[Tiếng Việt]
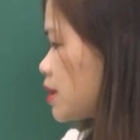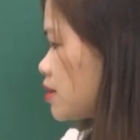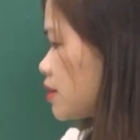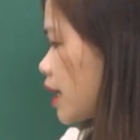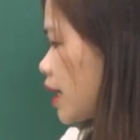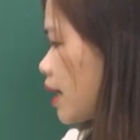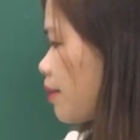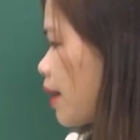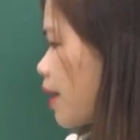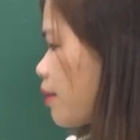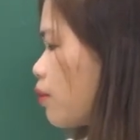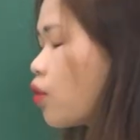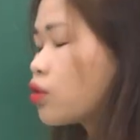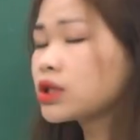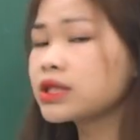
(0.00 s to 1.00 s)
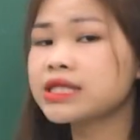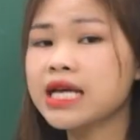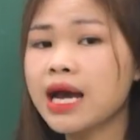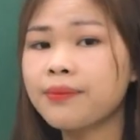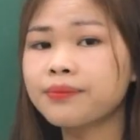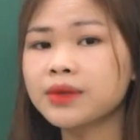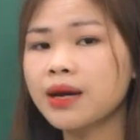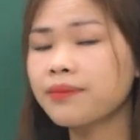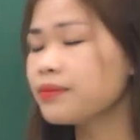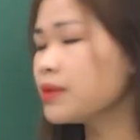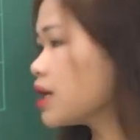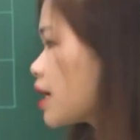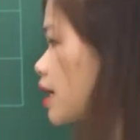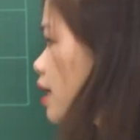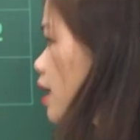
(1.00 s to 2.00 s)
trừ này là bằng một trăm năm mươi.